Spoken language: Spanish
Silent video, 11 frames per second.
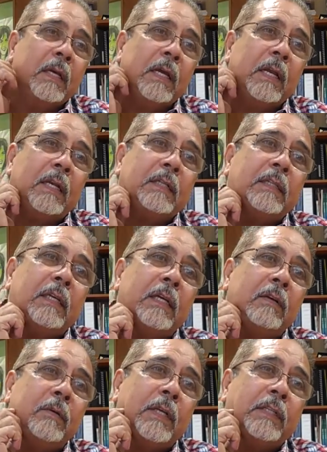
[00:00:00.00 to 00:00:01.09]
El arte,
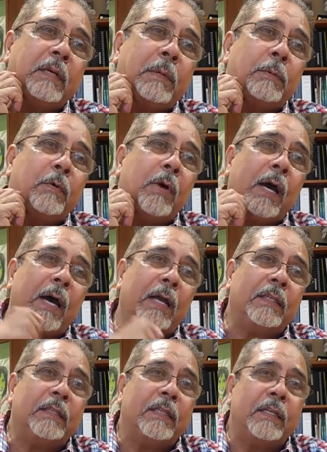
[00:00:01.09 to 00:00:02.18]
lo que llamamos
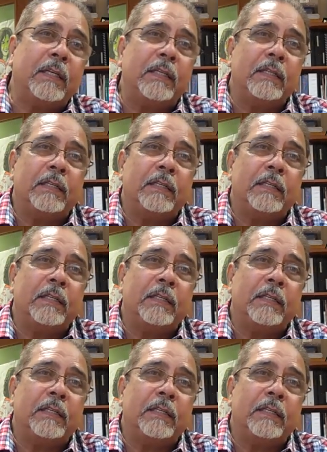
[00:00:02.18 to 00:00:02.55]
arte,